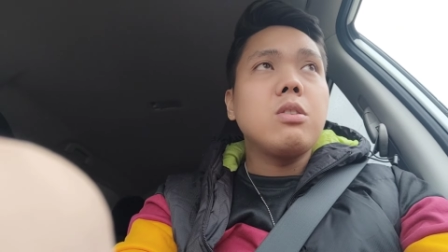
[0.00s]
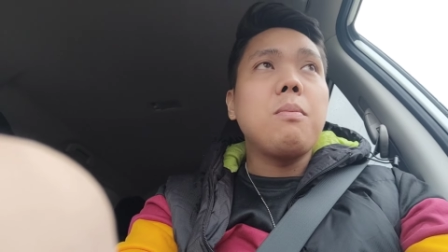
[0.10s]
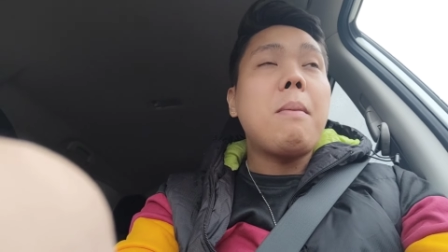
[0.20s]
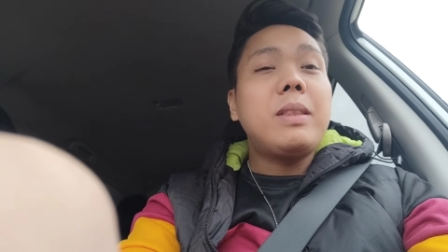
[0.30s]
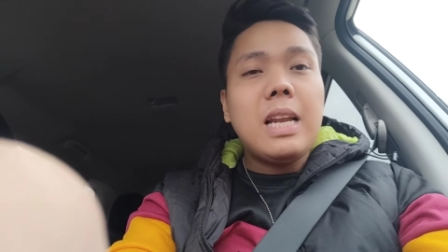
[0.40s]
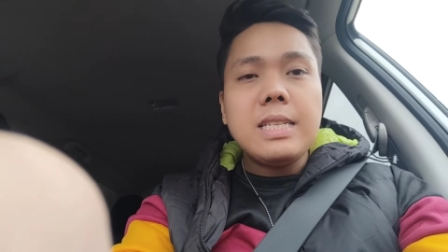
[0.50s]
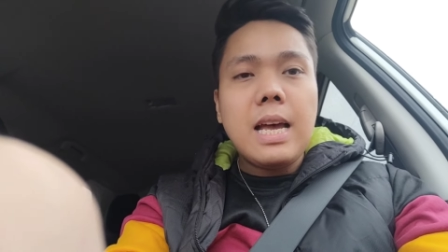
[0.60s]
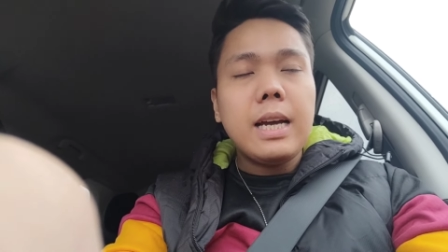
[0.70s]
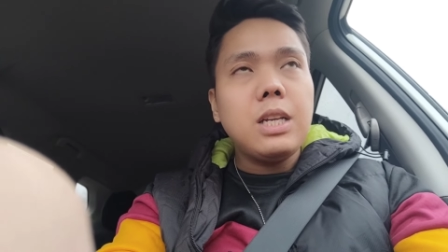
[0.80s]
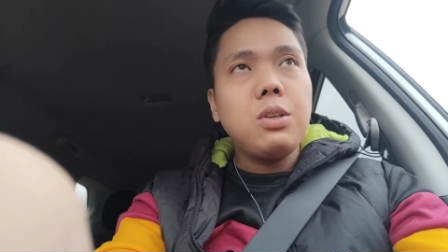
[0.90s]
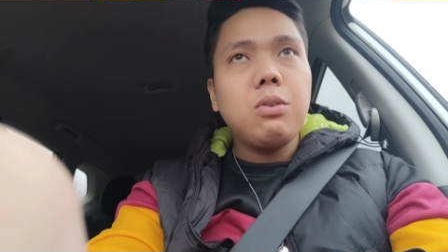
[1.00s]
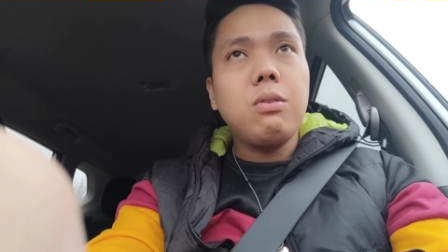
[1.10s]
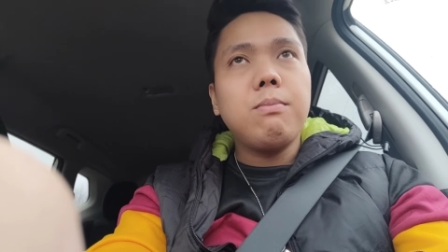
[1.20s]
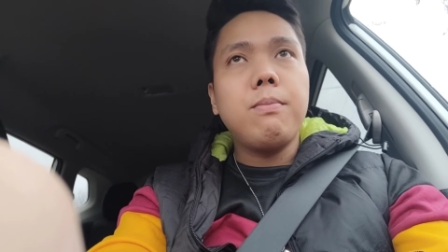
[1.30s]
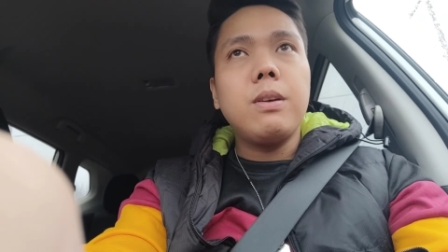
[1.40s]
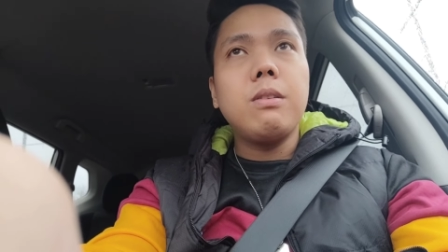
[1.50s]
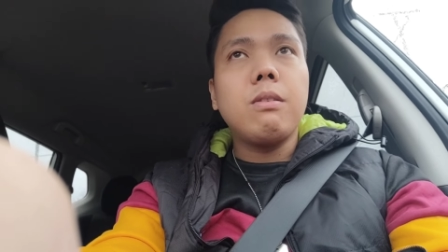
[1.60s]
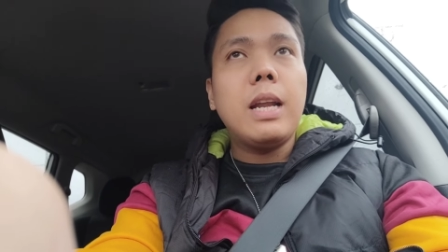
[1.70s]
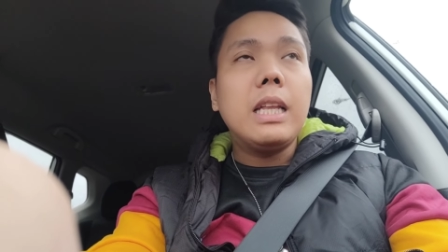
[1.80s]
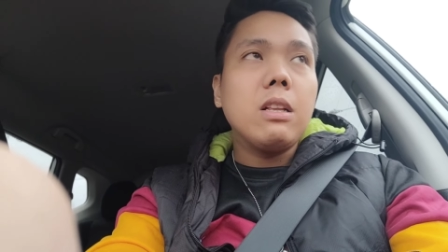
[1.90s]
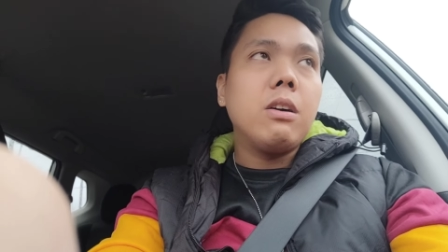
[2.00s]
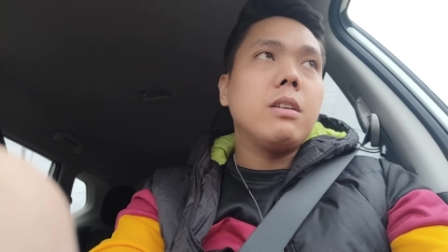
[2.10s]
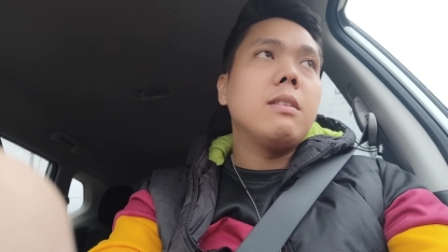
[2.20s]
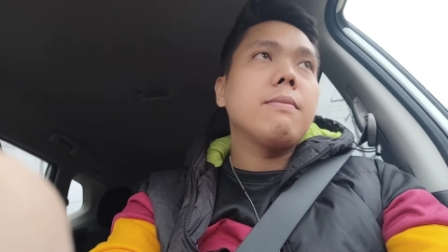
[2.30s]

So ipapadala sa akin yung yung credit card.